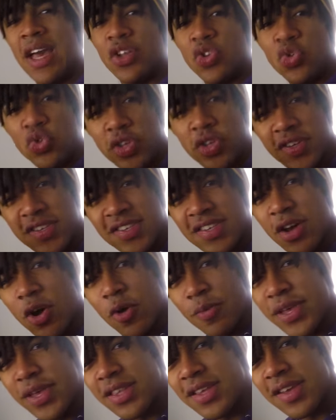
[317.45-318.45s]
tout en serrant
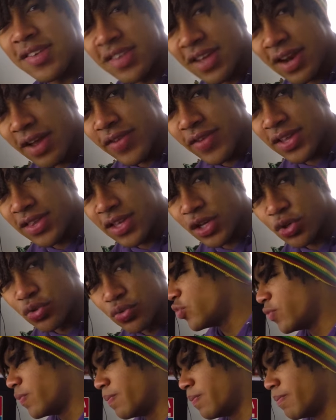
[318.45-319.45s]
bien ta selle avec tes genoux.
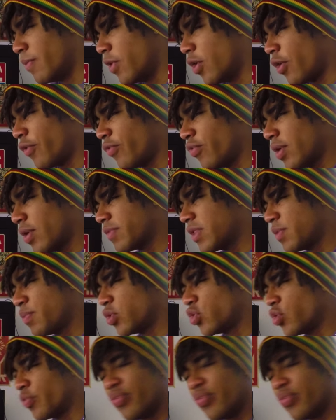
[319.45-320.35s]
Envoie un petit peu ton